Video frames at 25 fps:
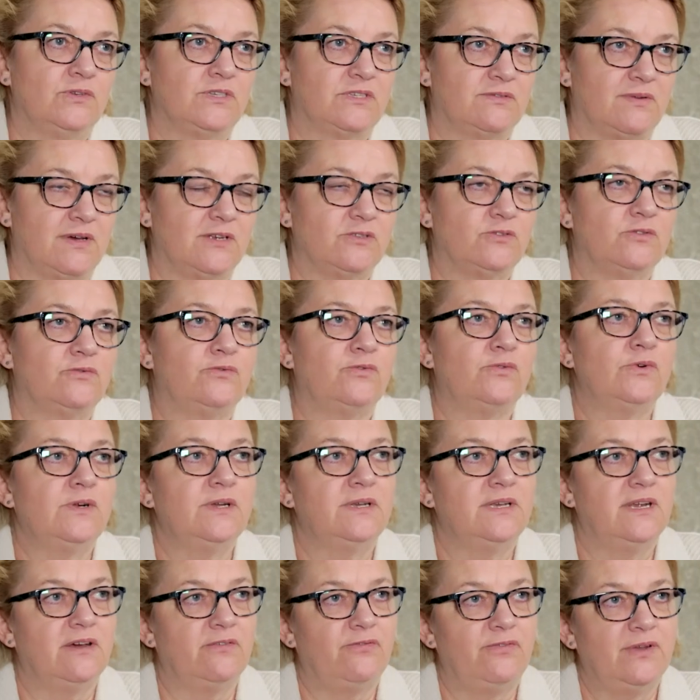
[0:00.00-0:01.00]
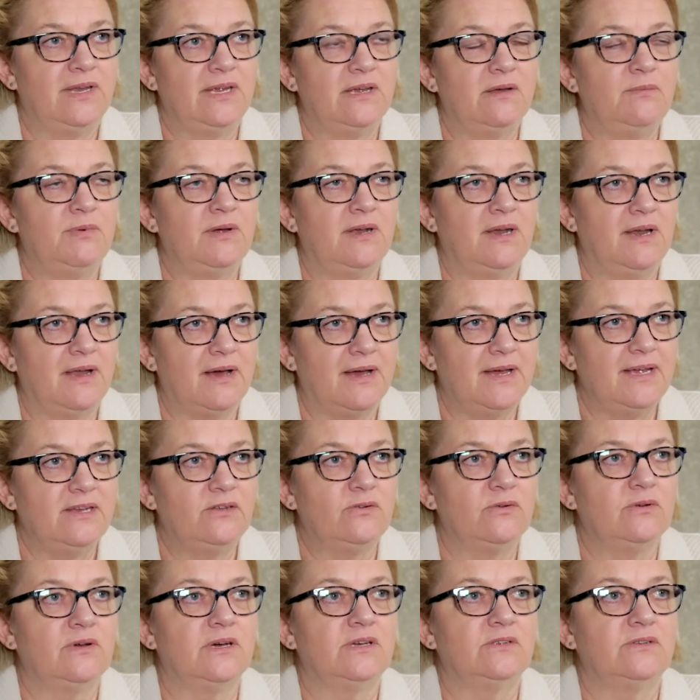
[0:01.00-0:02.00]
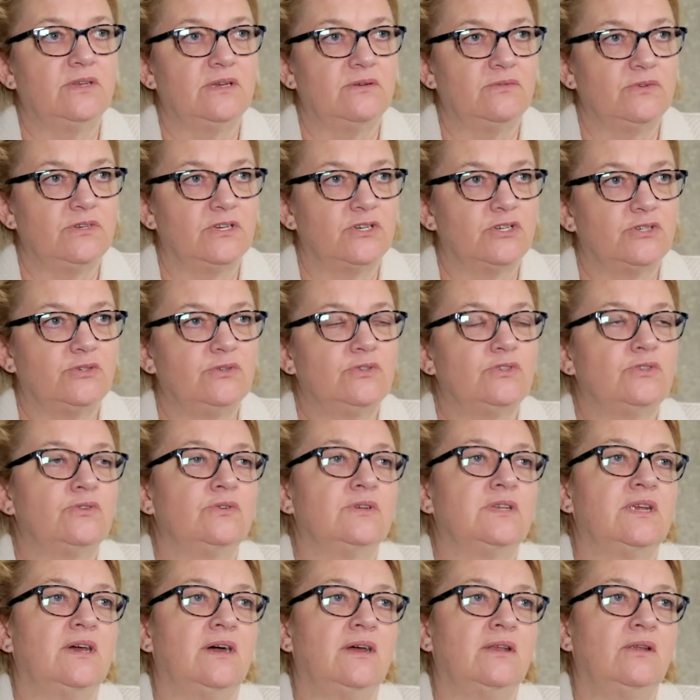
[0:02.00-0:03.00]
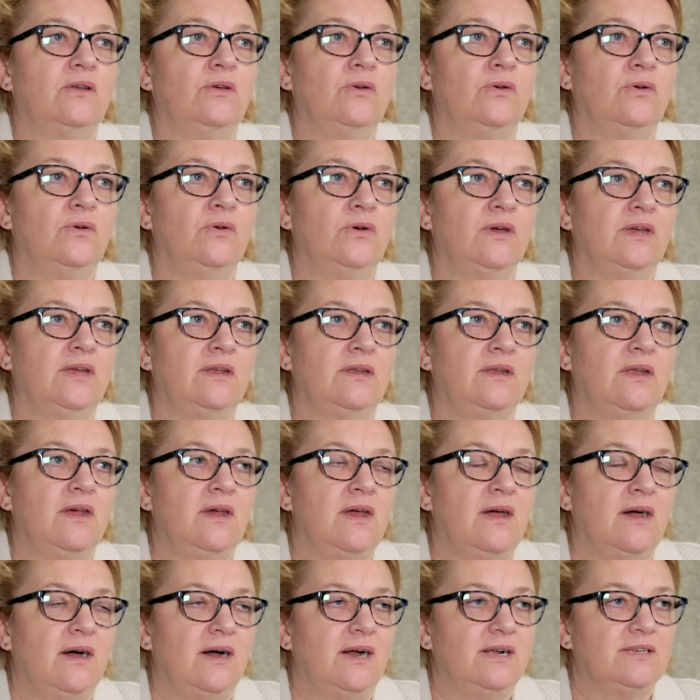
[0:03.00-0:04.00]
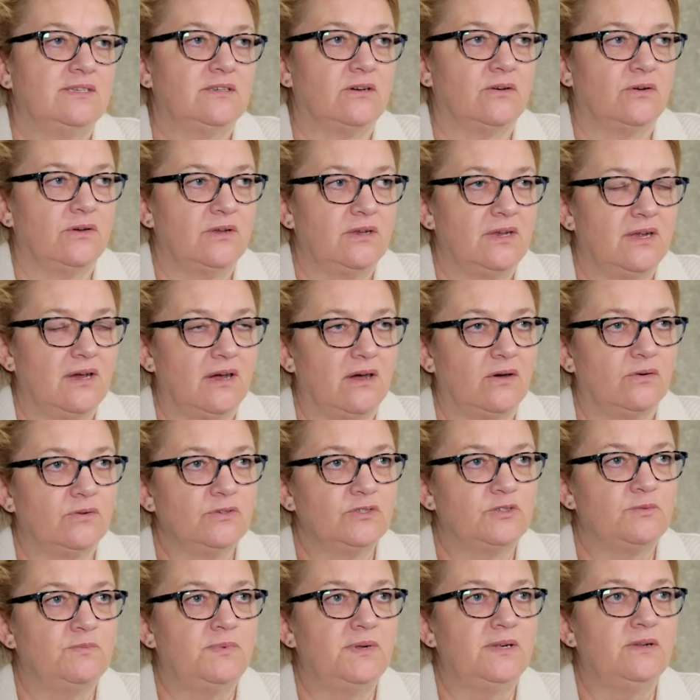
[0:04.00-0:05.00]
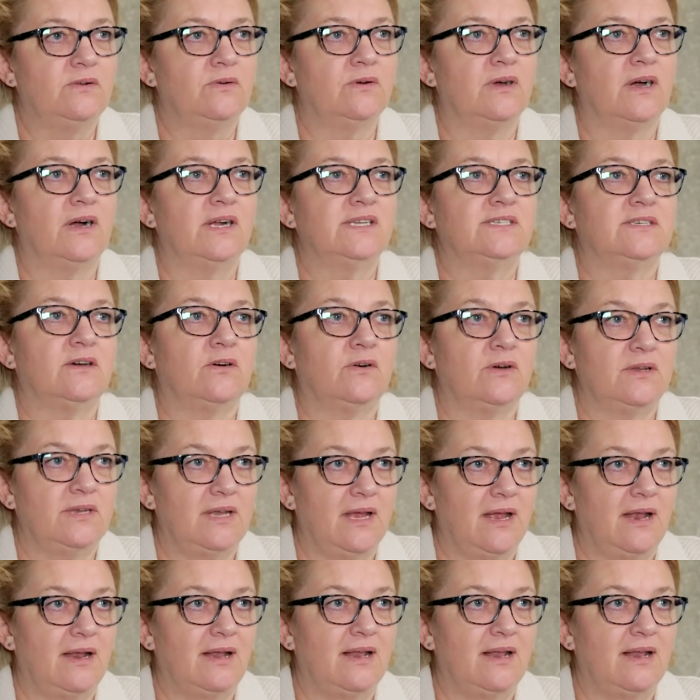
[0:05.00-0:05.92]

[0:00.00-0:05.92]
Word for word: Und zwar sowohl in der Pflegebegleitung, also der Unterstützung der Angehörigen, als auch in der Ausbildung, als auch in der